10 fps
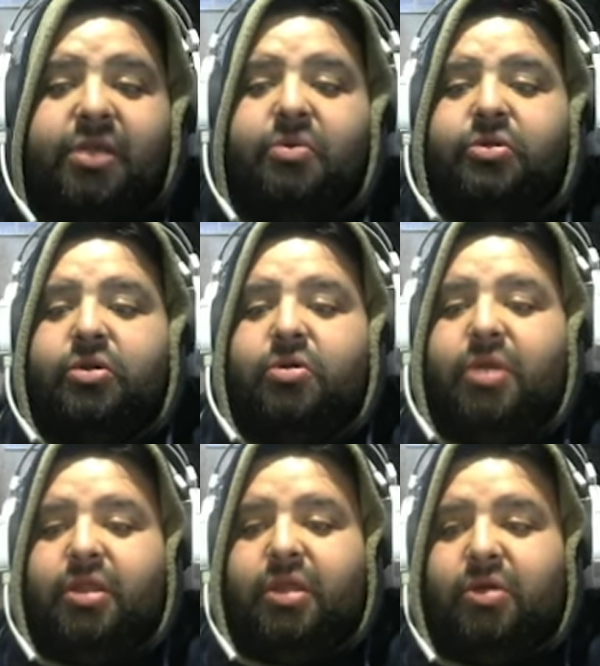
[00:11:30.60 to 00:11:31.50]
mucho, como
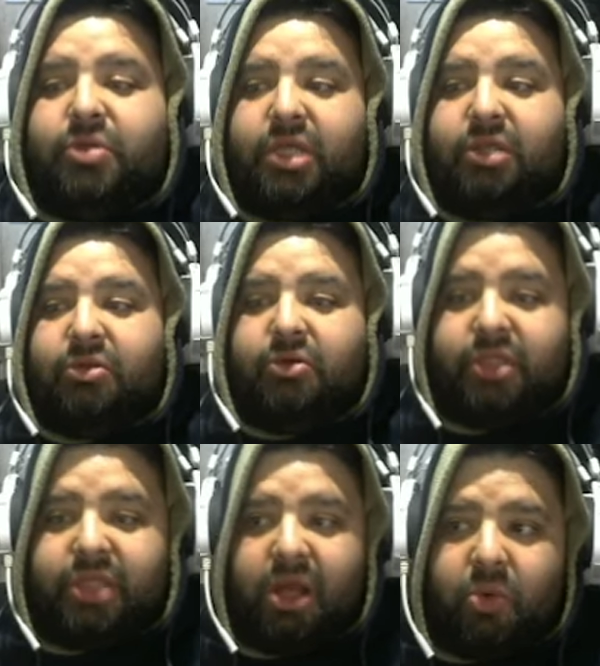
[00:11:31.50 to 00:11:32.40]
les digo, usando
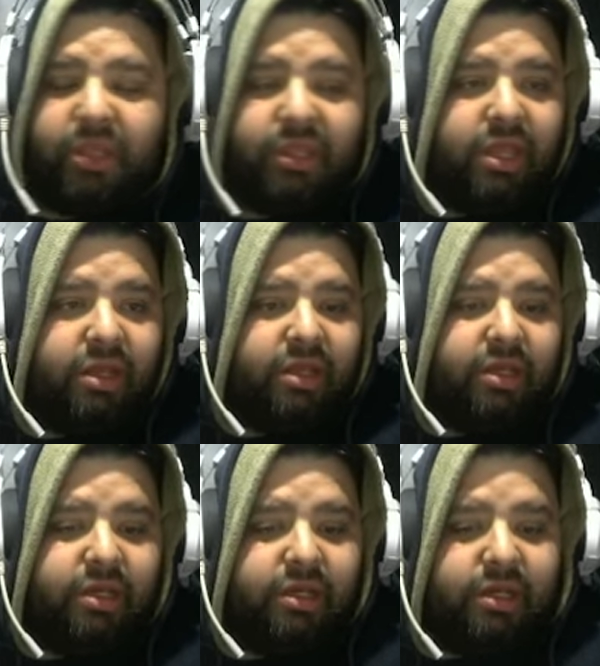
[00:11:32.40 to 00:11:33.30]
esta cuenta.
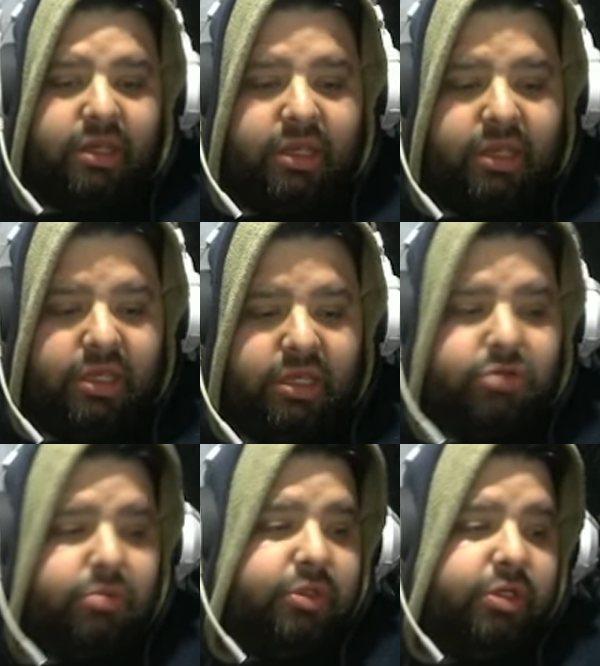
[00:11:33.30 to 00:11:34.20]
Y
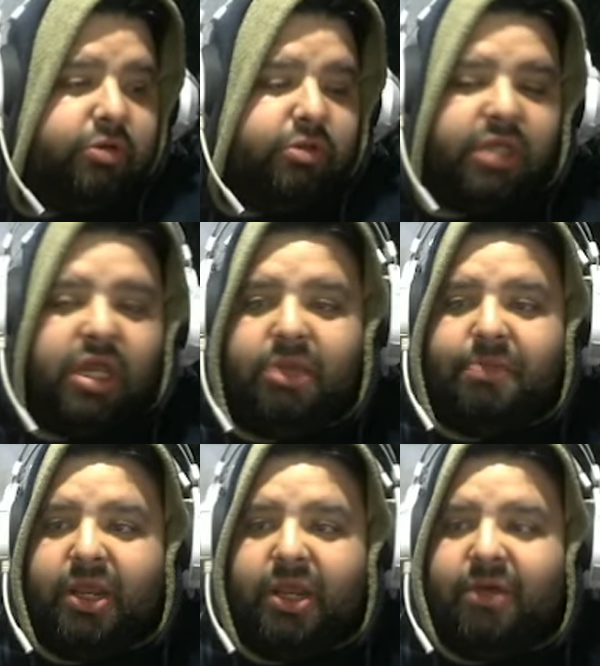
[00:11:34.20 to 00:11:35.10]
eso, pues chicos, ahí
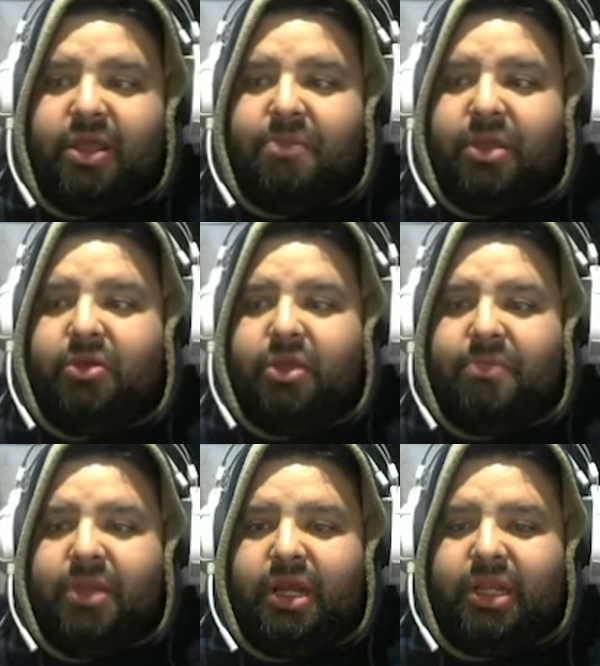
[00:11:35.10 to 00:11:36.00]
para que vayan viendo
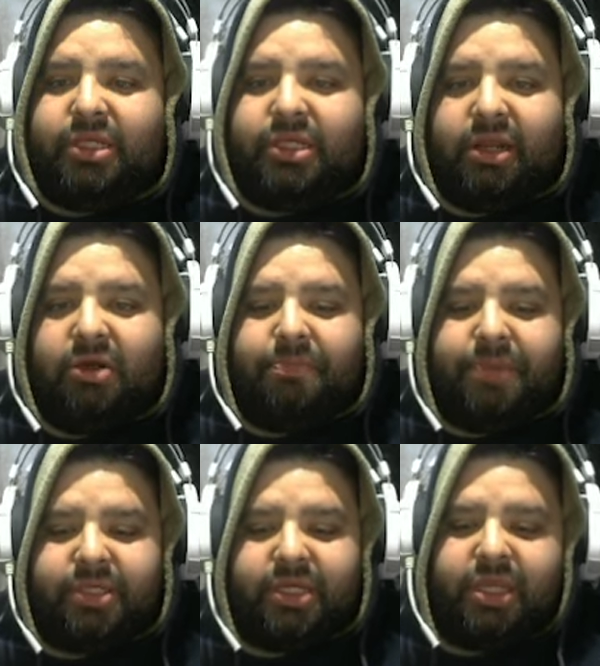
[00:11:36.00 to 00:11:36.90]
también la clase de
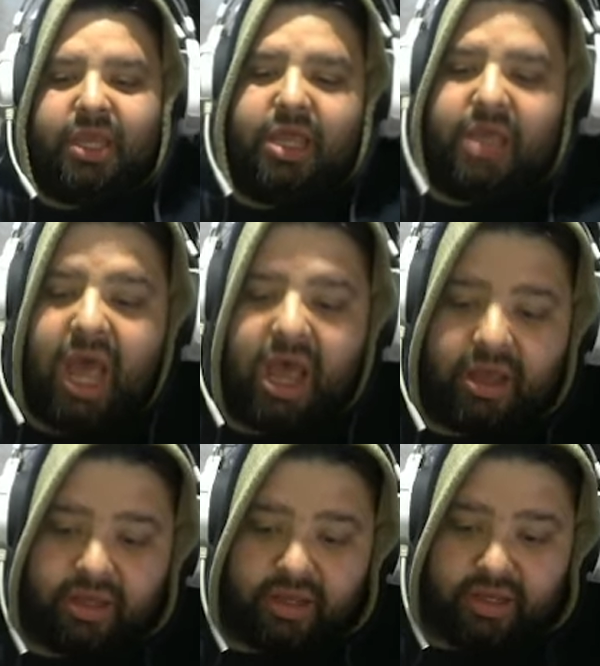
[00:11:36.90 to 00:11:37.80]
recompensas que hay. Ah,
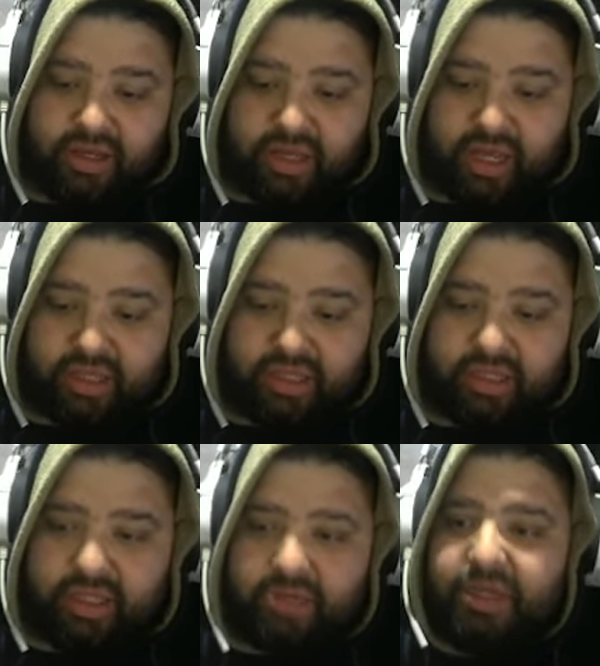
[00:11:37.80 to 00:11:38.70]
antes
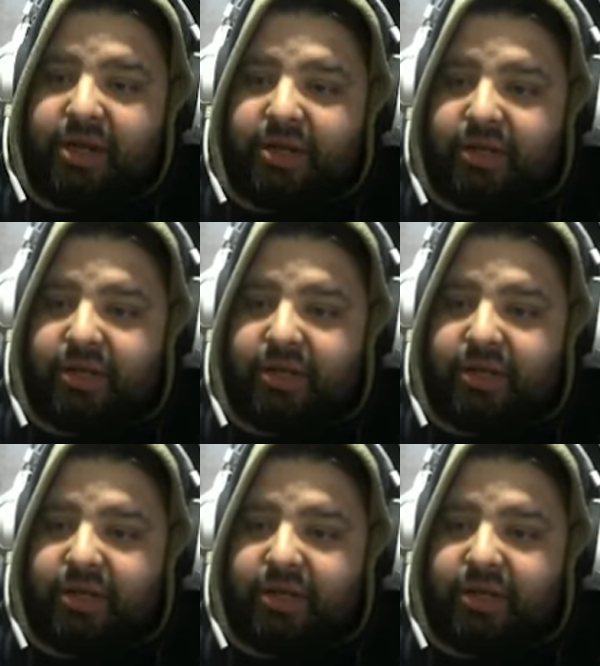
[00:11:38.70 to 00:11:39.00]
de terminar,